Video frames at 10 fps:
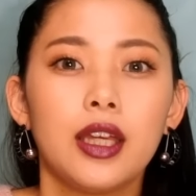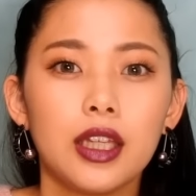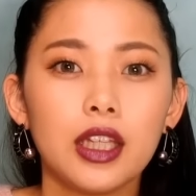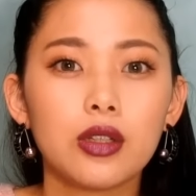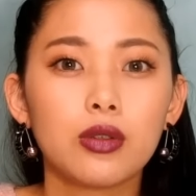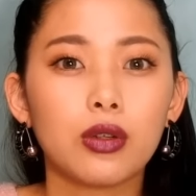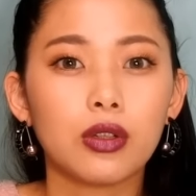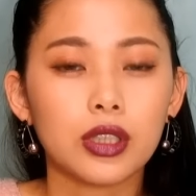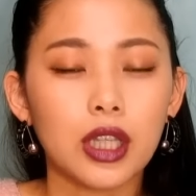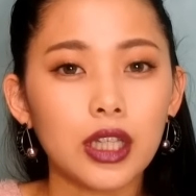1個
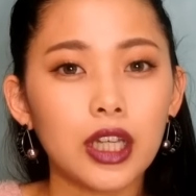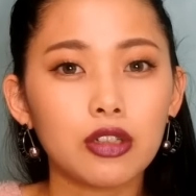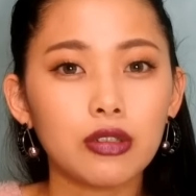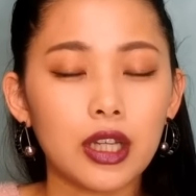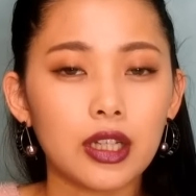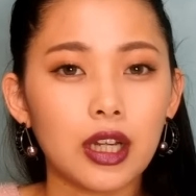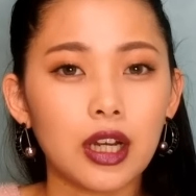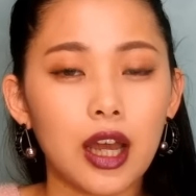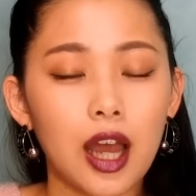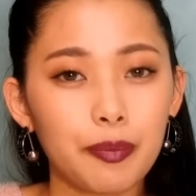700円か
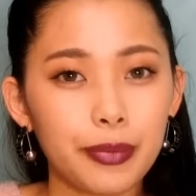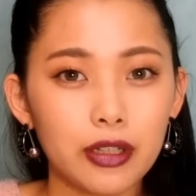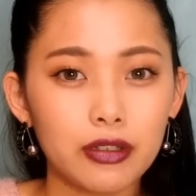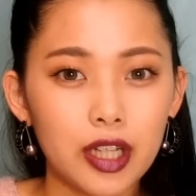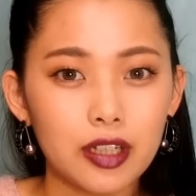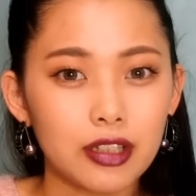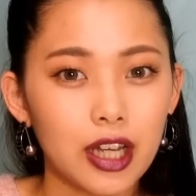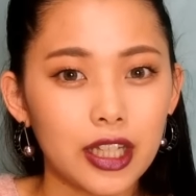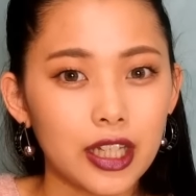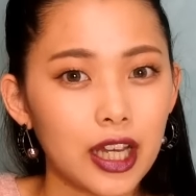ら800円ぐら
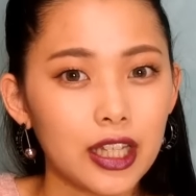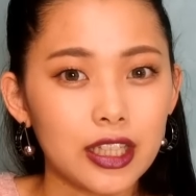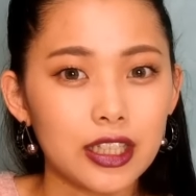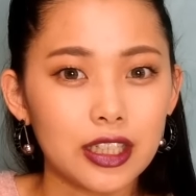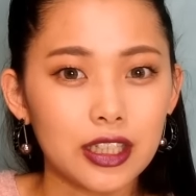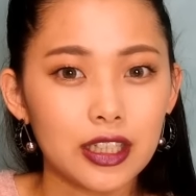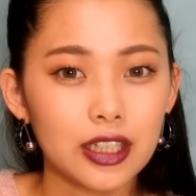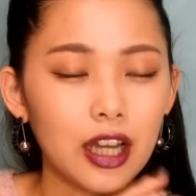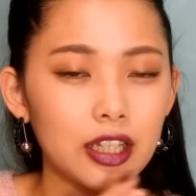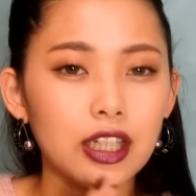いで買えて
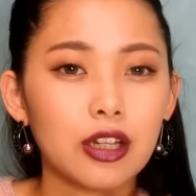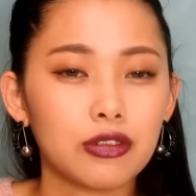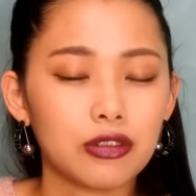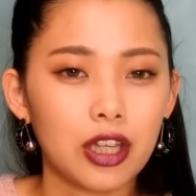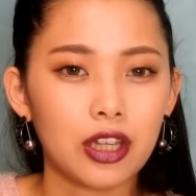買えちゃうので